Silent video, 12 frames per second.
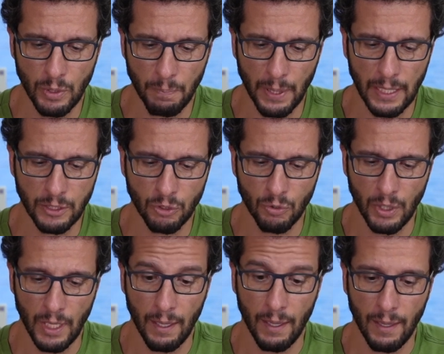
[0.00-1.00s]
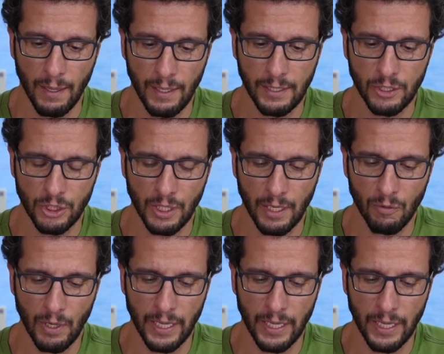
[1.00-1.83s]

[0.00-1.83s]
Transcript: e prático, este é o